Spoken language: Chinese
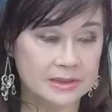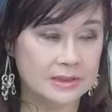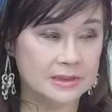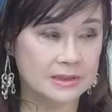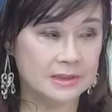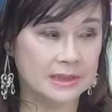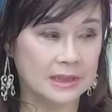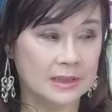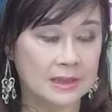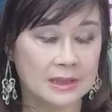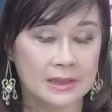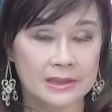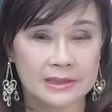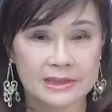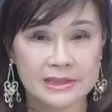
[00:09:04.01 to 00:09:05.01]
甚至呢，
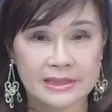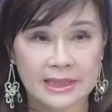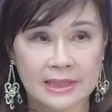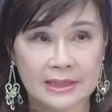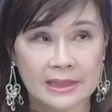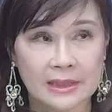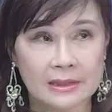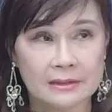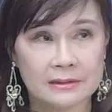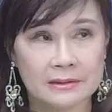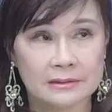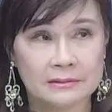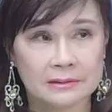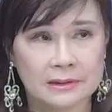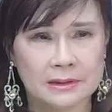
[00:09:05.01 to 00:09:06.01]
你想
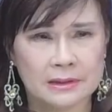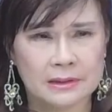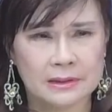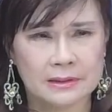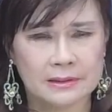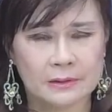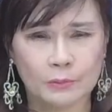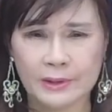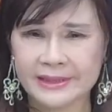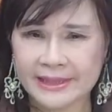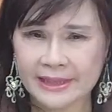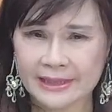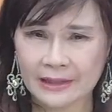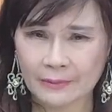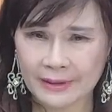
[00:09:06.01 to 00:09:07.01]
要呃换
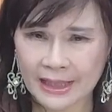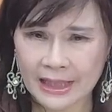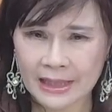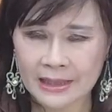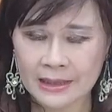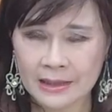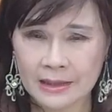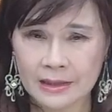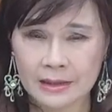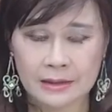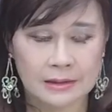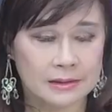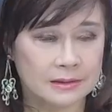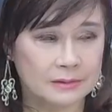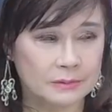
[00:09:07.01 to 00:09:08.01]
电脑啦，
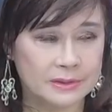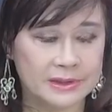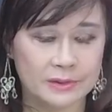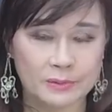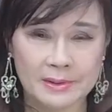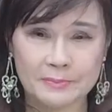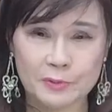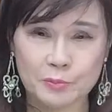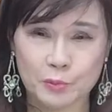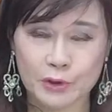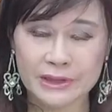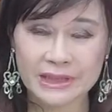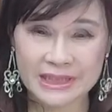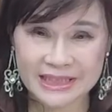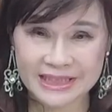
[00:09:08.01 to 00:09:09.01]
哦，或者换部
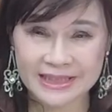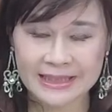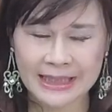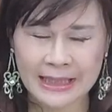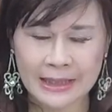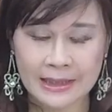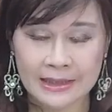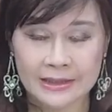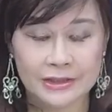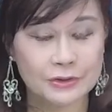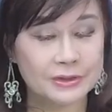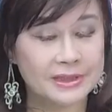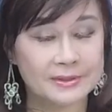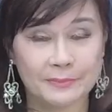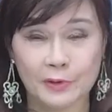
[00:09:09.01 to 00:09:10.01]
摩托车啦，你
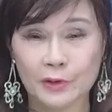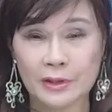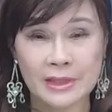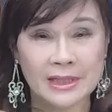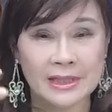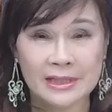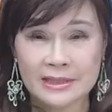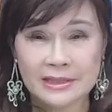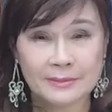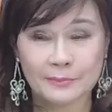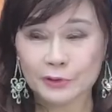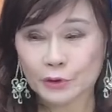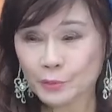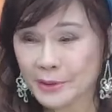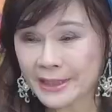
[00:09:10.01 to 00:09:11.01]
就什么什
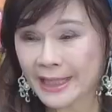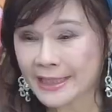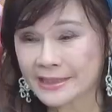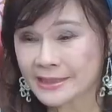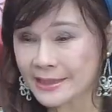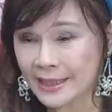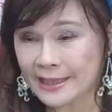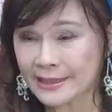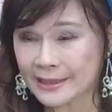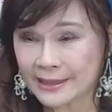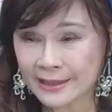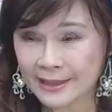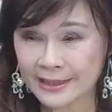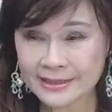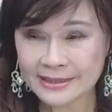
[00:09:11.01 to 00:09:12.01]
么都会开始开，
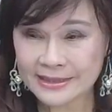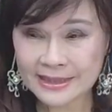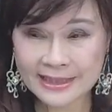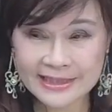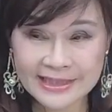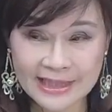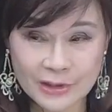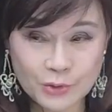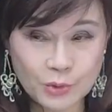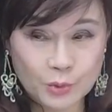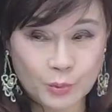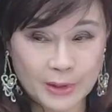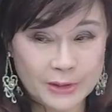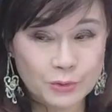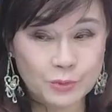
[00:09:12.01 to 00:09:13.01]
开始在想说
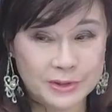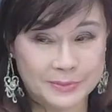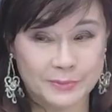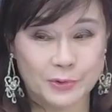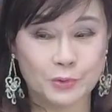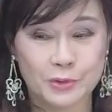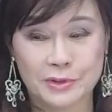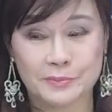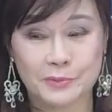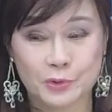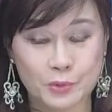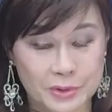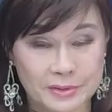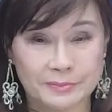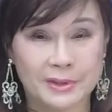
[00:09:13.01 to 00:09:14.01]
我要做什么，做什么，
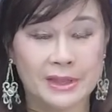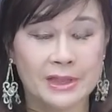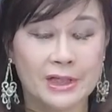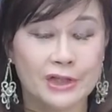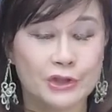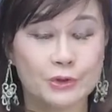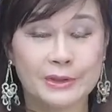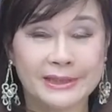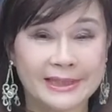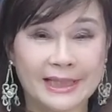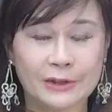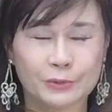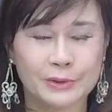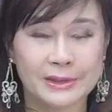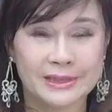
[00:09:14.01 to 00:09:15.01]
做什么，就一
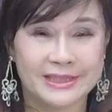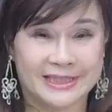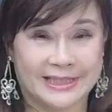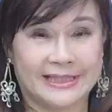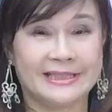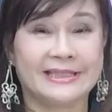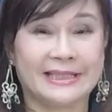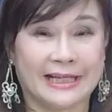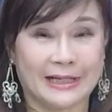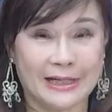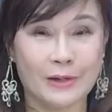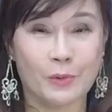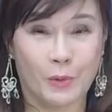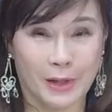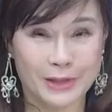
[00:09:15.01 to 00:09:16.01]
大堆的钱想
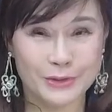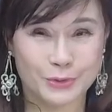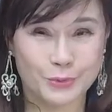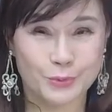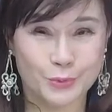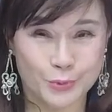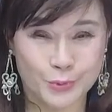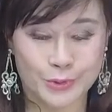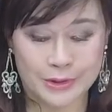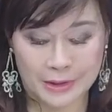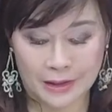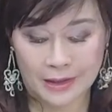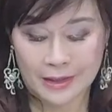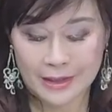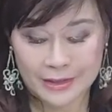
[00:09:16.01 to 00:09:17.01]
要花出去
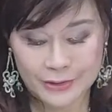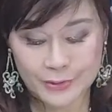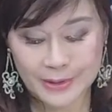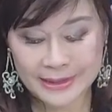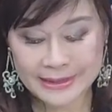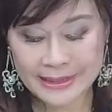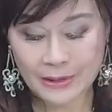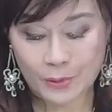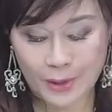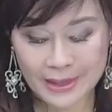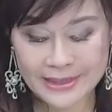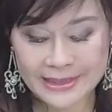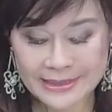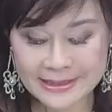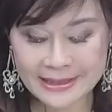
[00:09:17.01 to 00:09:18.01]
哈，所以你在花
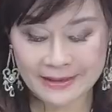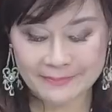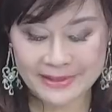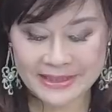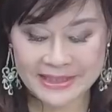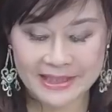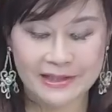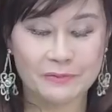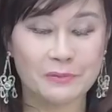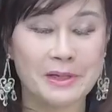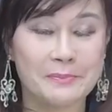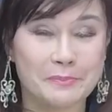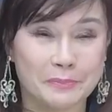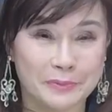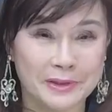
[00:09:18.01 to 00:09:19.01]
钱上面千
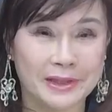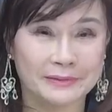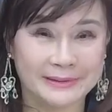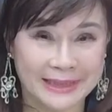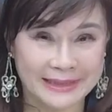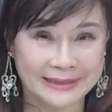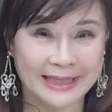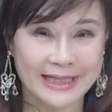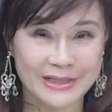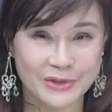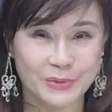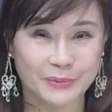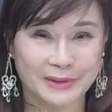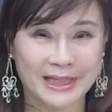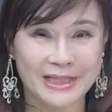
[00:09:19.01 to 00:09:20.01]
万不要太大
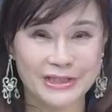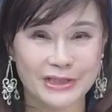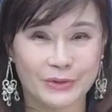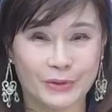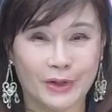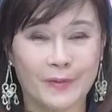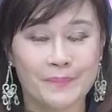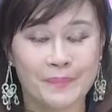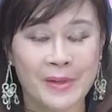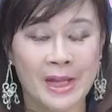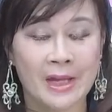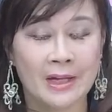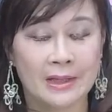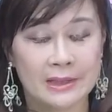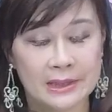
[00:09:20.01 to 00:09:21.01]
手大脚哈。
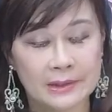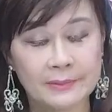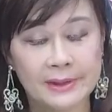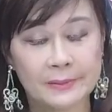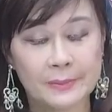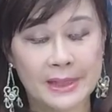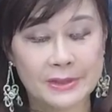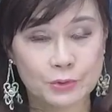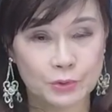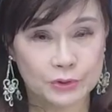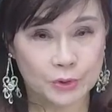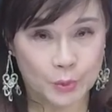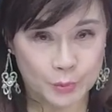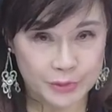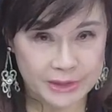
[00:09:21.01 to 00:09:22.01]
另外的话，做
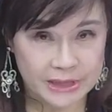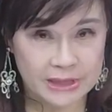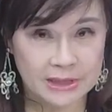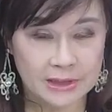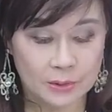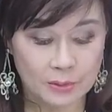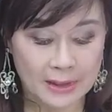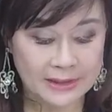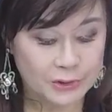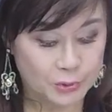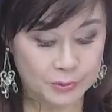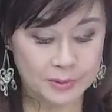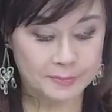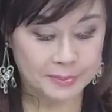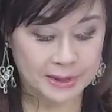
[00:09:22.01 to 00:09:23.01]
投机的话
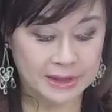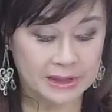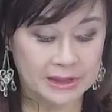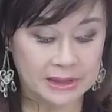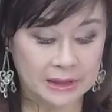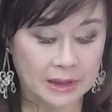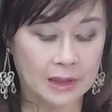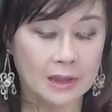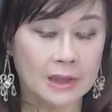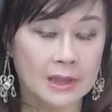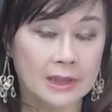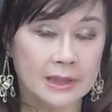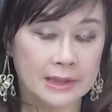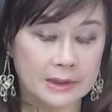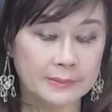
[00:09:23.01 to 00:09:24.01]
绝对不可以哈，
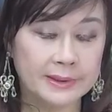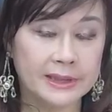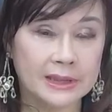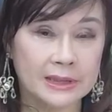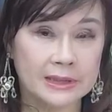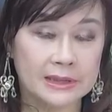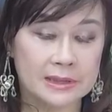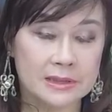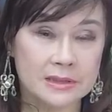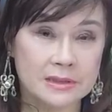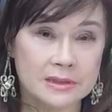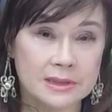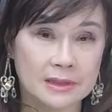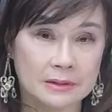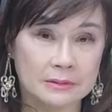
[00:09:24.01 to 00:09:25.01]
因为呢，你的
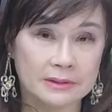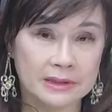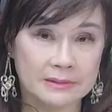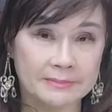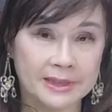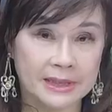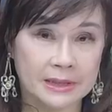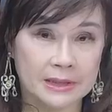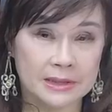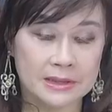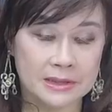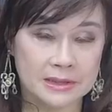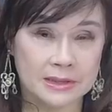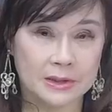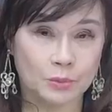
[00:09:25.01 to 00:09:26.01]
事业宫里面呢
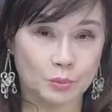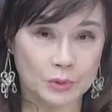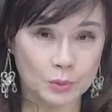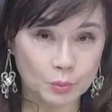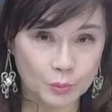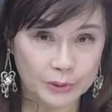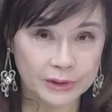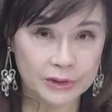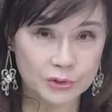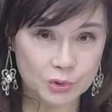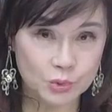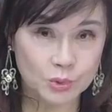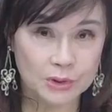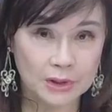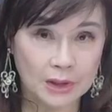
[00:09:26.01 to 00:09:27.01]
只能稳稳的
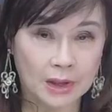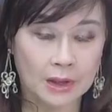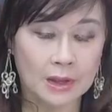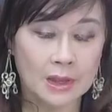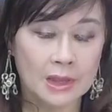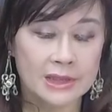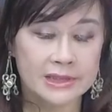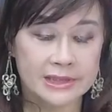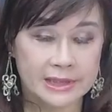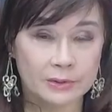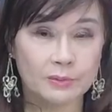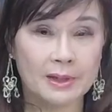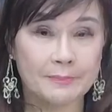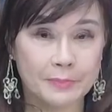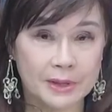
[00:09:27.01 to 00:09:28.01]
做哈，
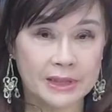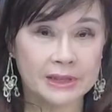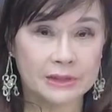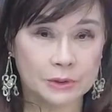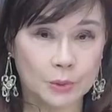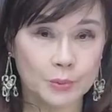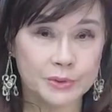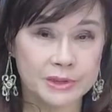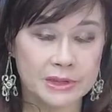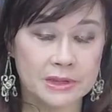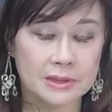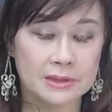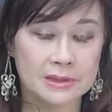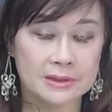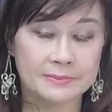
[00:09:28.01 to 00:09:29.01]
千万不可以投
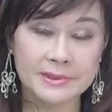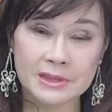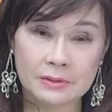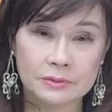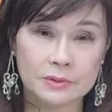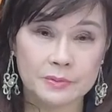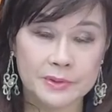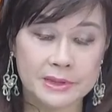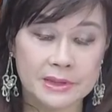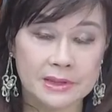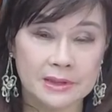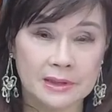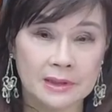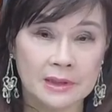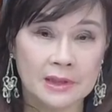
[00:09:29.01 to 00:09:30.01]
机。什么叫投机
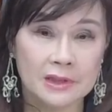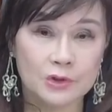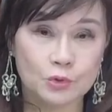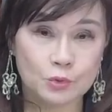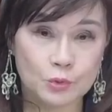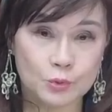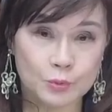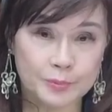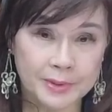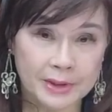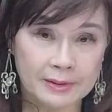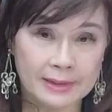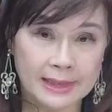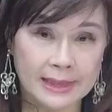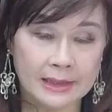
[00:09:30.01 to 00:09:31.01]
呢？做股
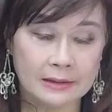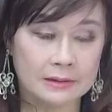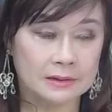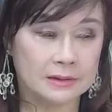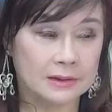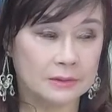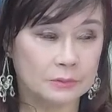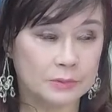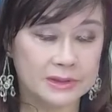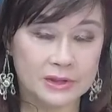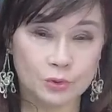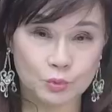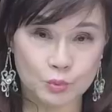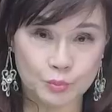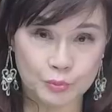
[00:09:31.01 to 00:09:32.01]
票啦，哈，或
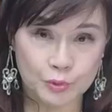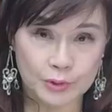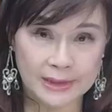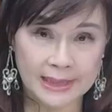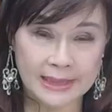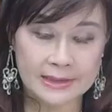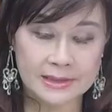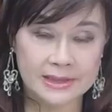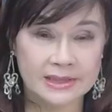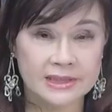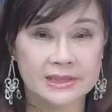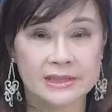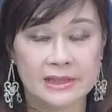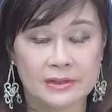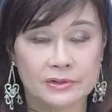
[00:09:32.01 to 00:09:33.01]
者赌博啦，这
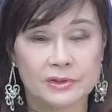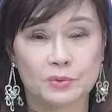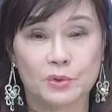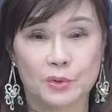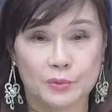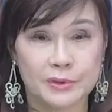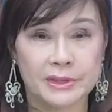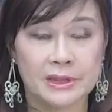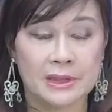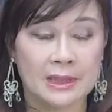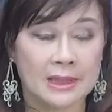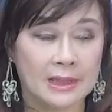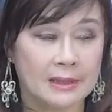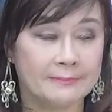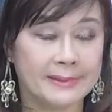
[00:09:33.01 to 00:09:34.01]
些叫做投机；
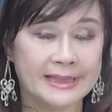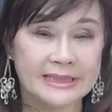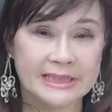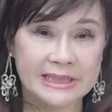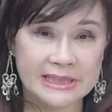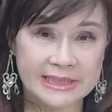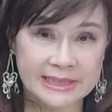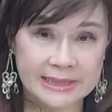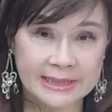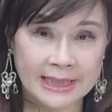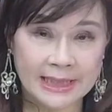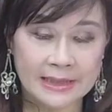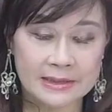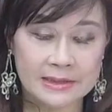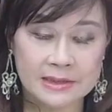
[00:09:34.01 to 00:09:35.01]
买基金
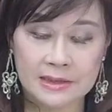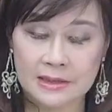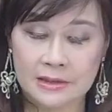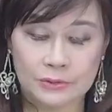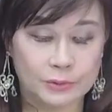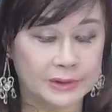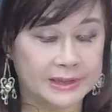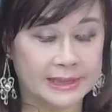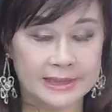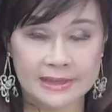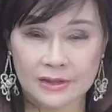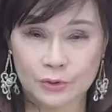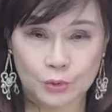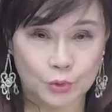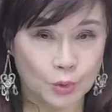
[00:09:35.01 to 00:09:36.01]
啦，这个对你来
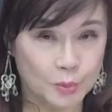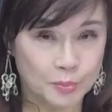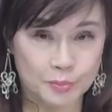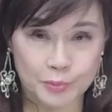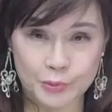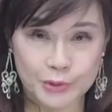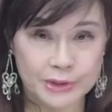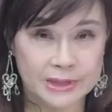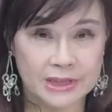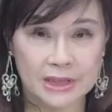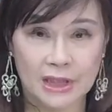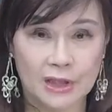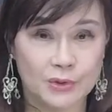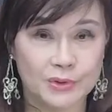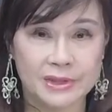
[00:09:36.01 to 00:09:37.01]
讲都不是一个
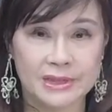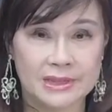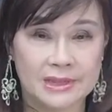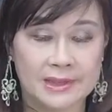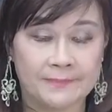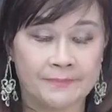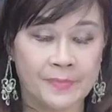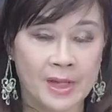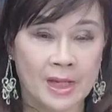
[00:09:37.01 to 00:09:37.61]
好事情，